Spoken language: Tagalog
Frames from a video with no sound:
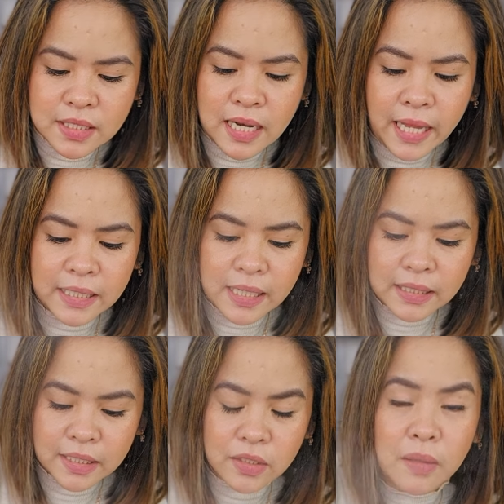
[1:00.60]
sinaing na
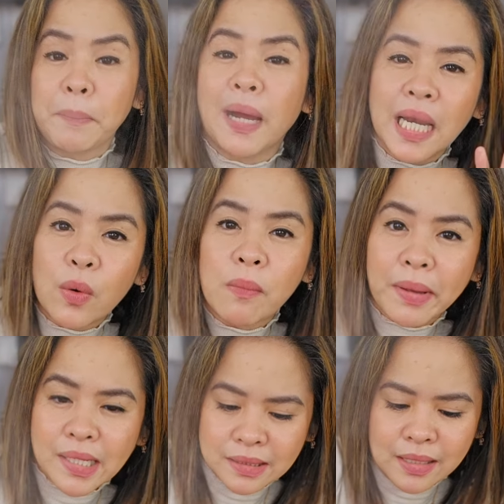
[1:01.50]
natin ng pangalawang
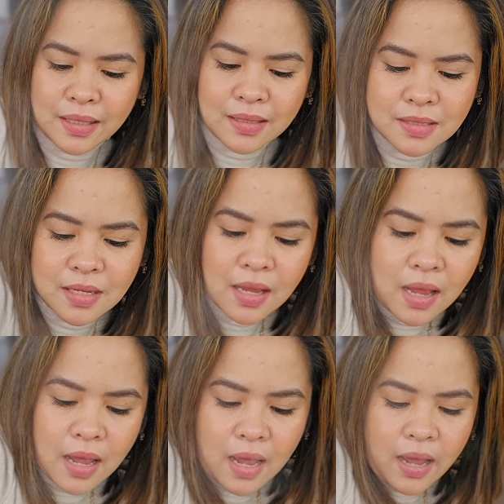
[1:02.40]
beses,
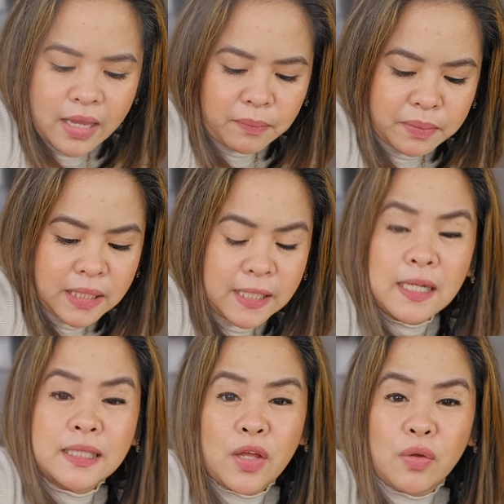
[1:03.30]
ay uh, madali
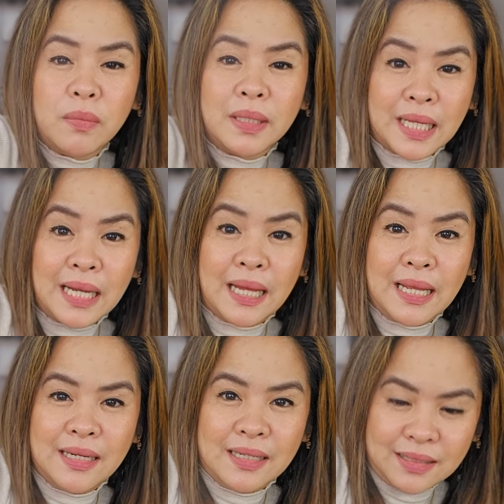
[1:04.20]
na tayong
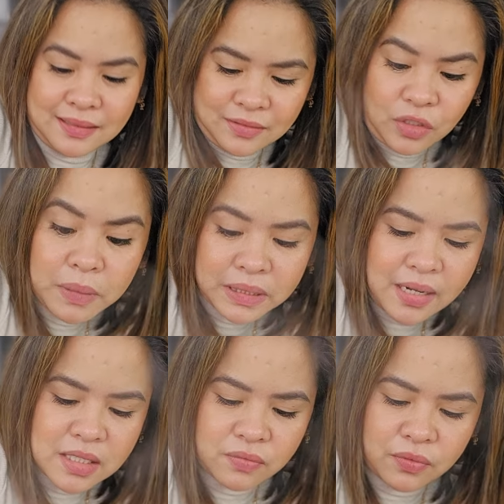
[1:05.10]
magtanggal o
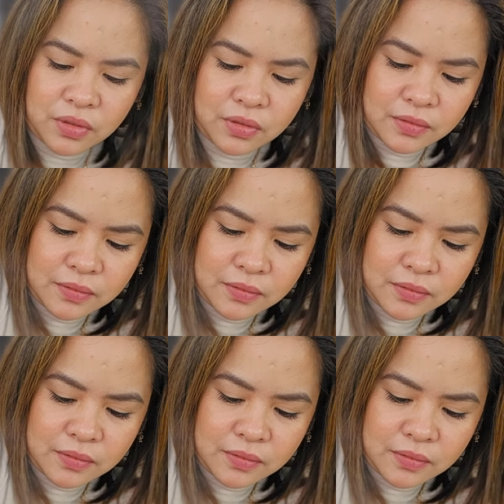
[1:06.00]
mag-transfer.